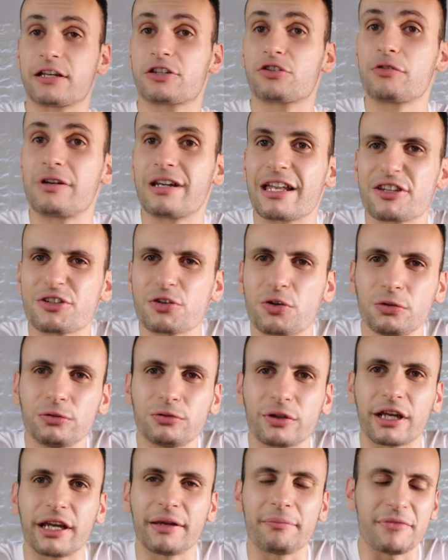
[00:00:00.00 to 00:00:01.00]
che sono
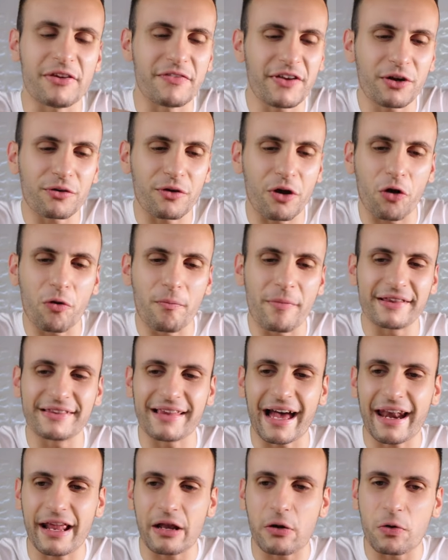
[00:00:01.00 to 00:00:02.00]
all'ascolto che mi vengono a
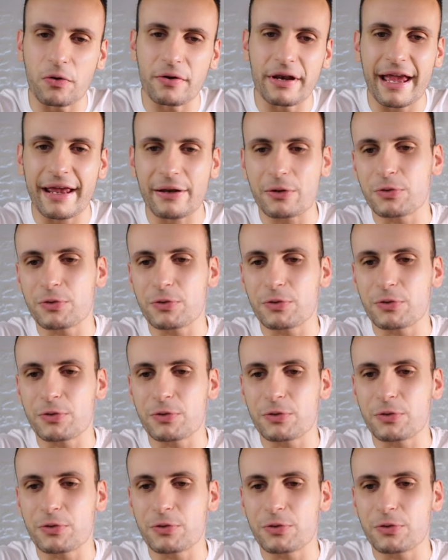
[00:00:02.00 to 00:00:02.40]
commentare con eh,